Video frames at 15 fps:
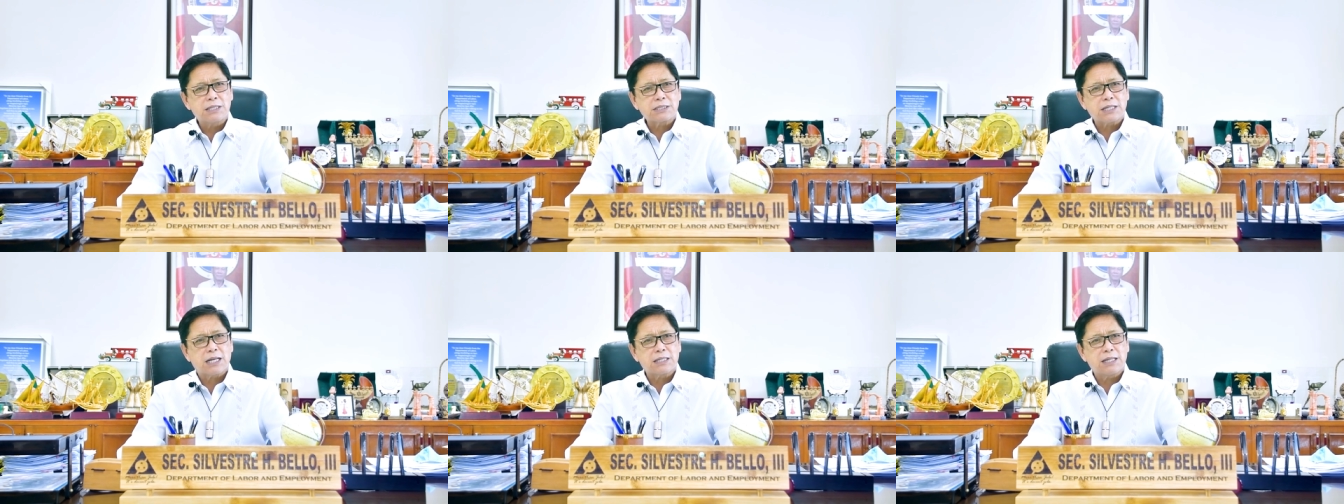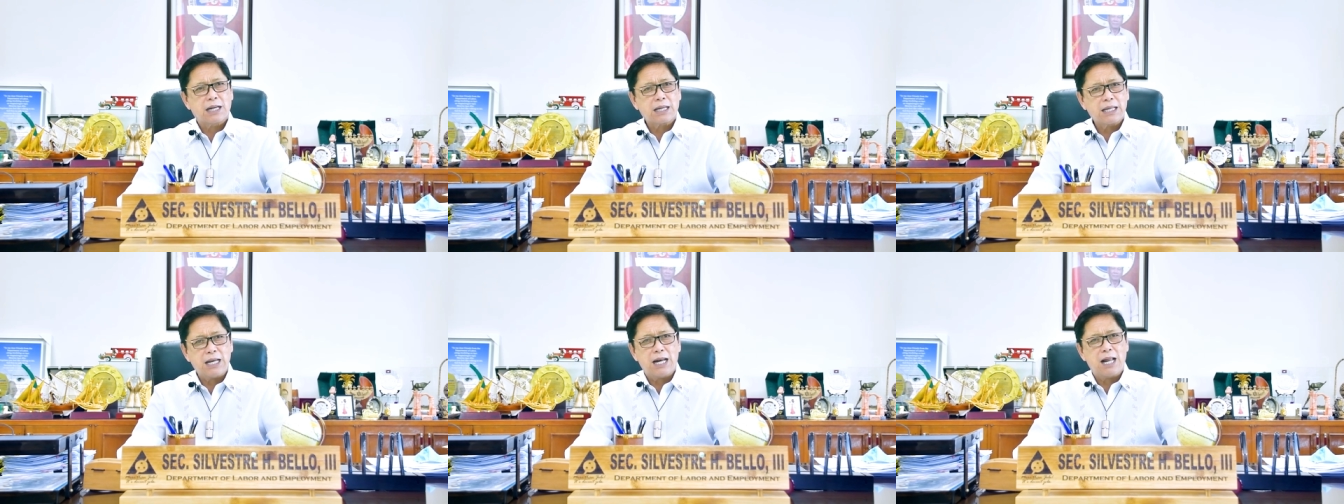sa
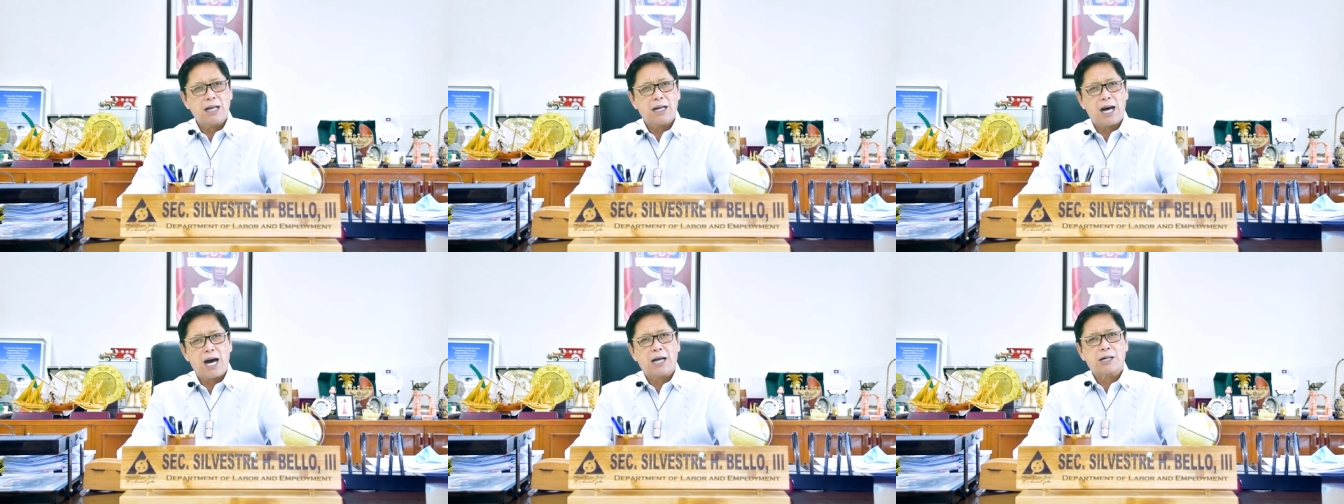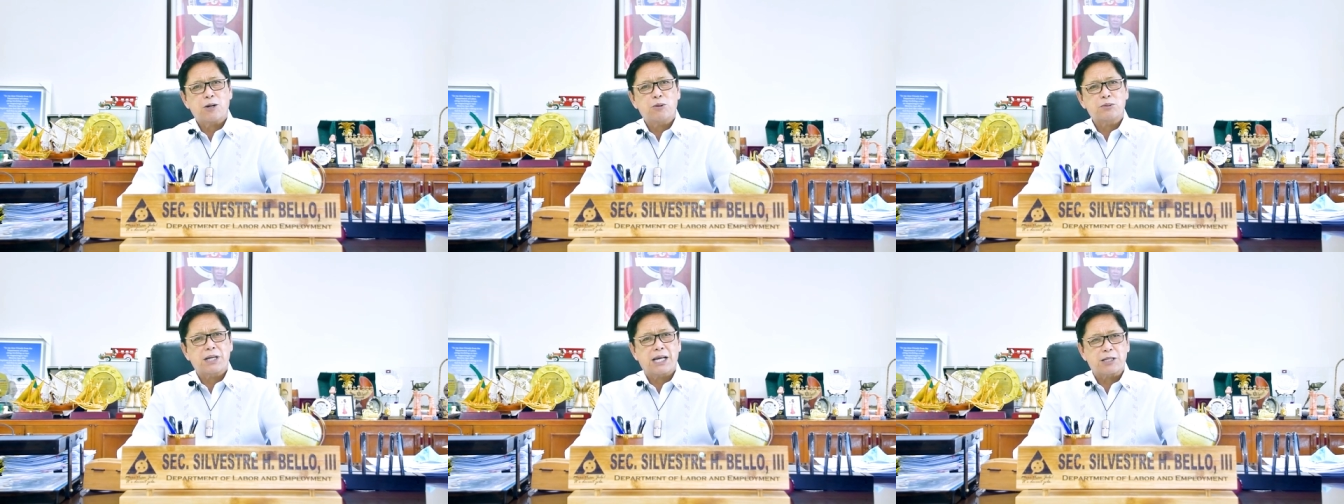dakilang
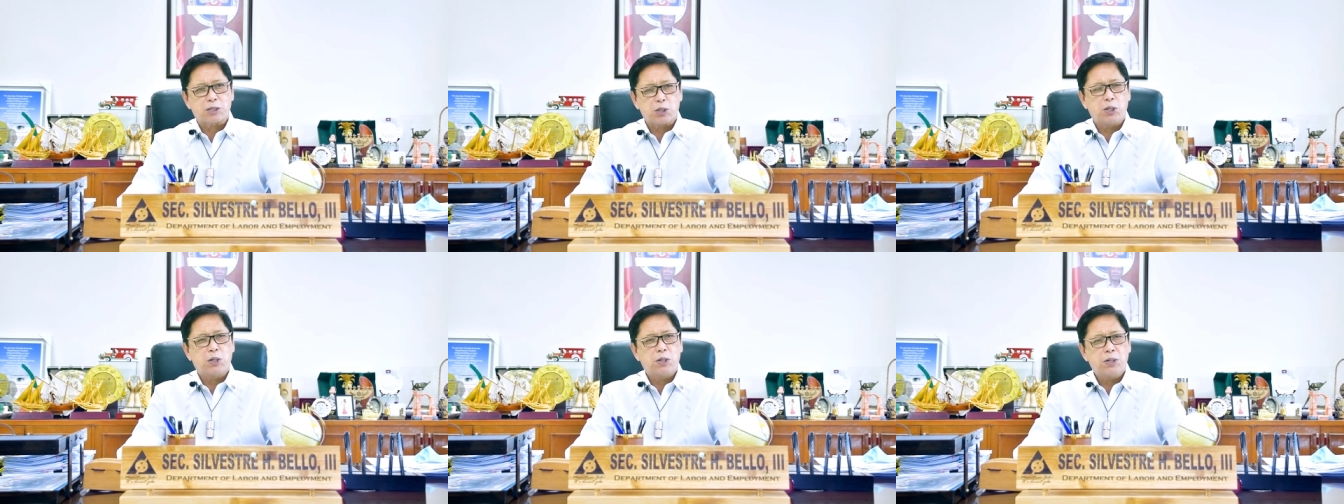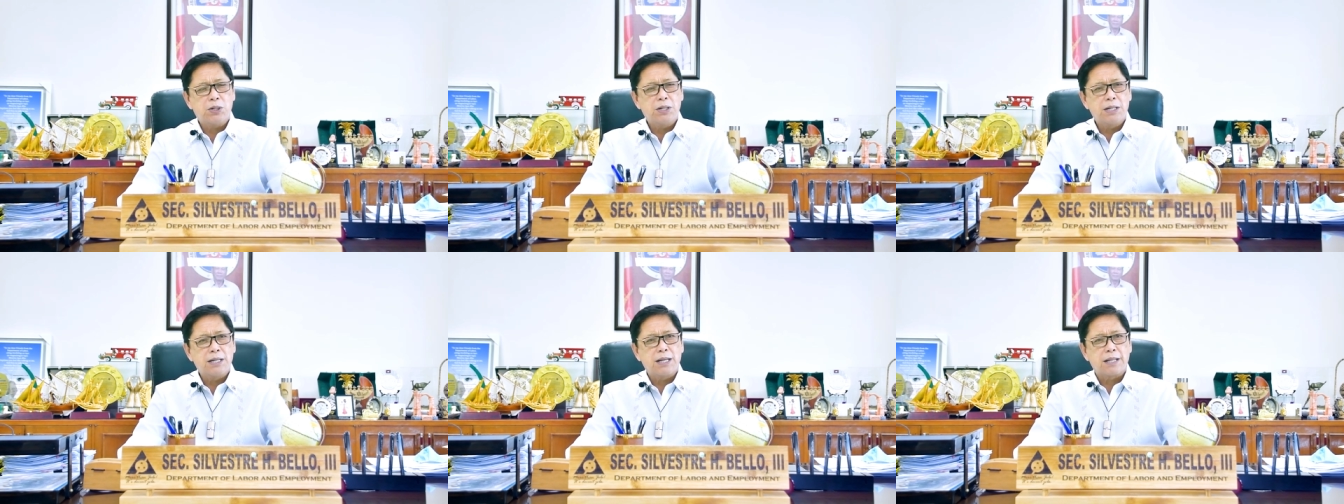araw na ito
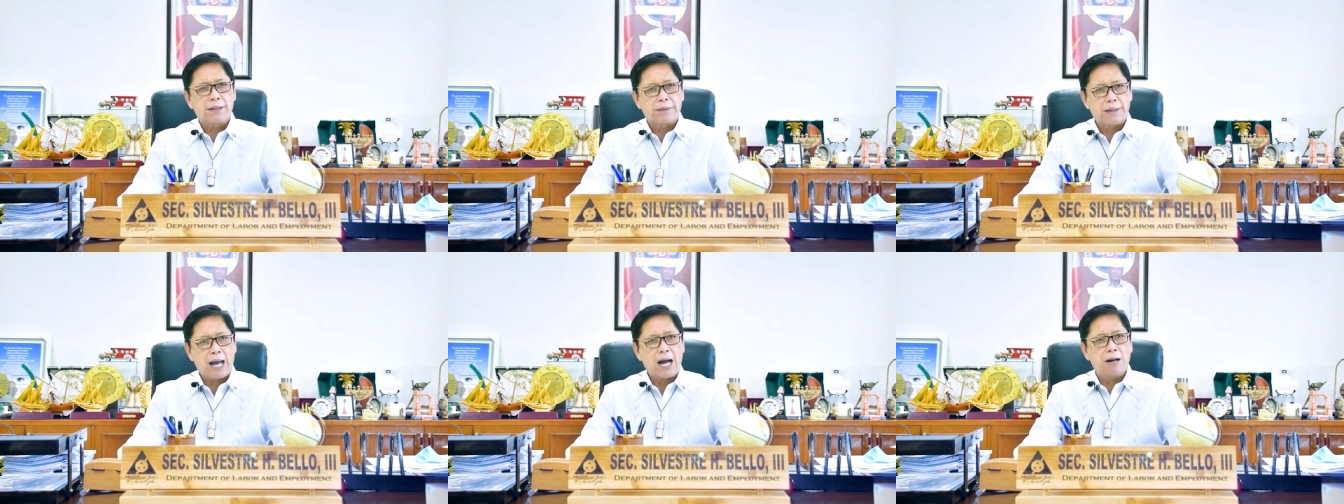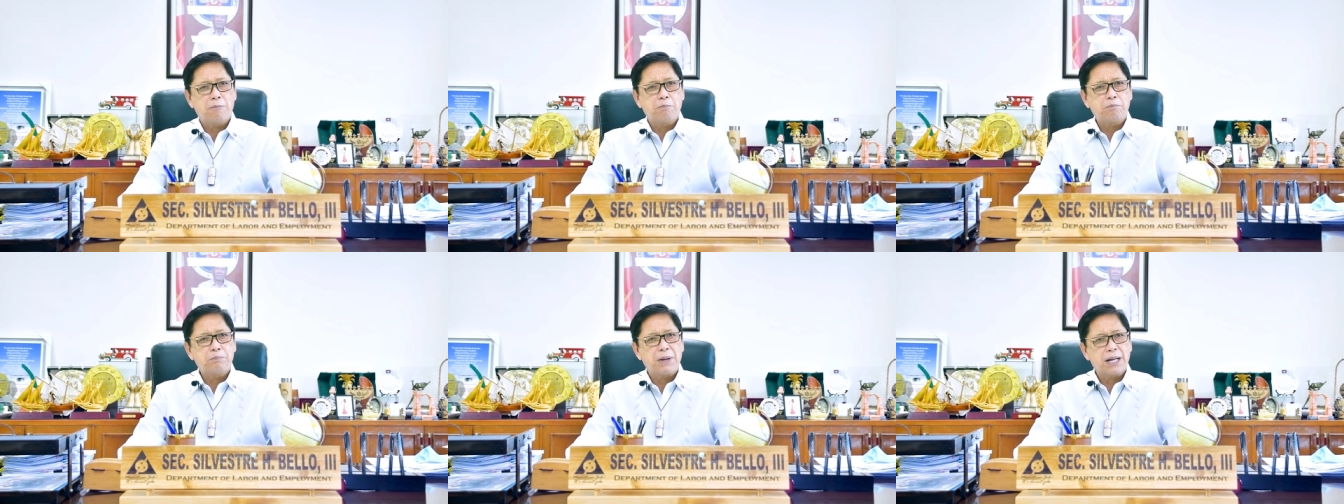ng
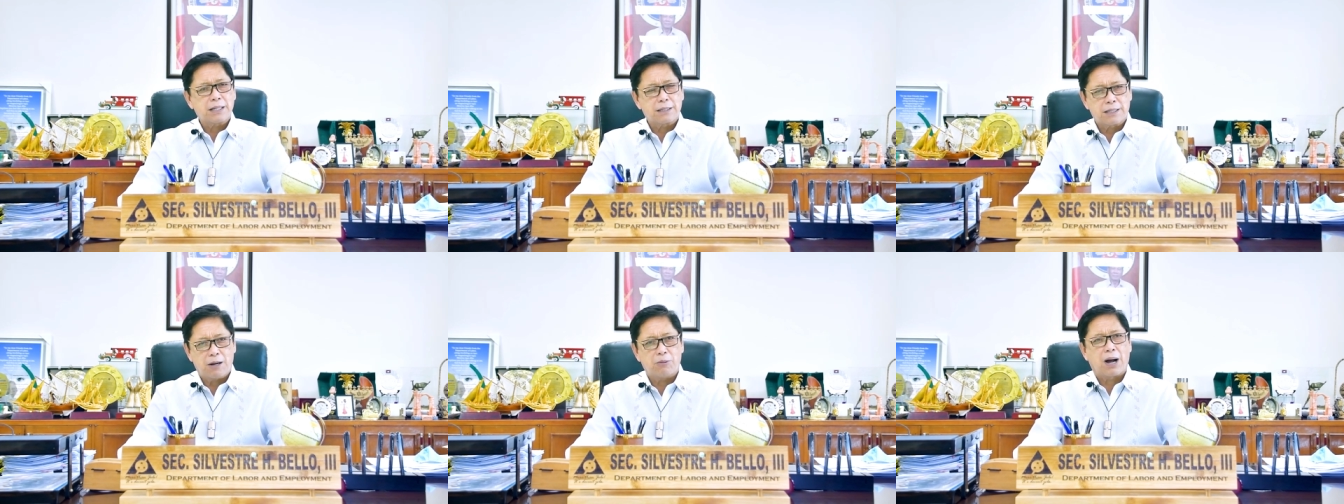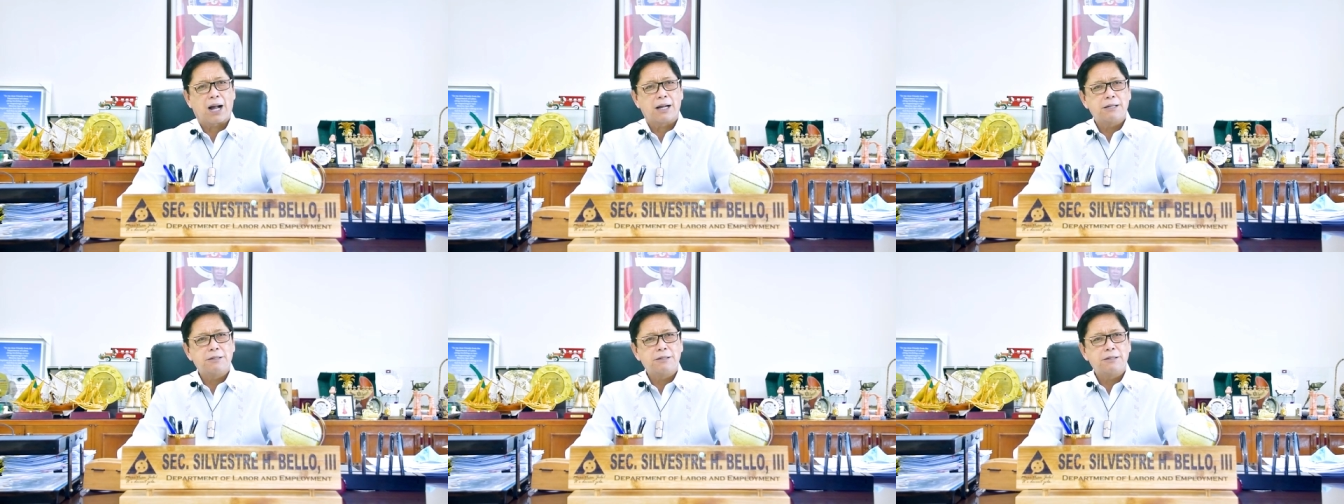paggawa.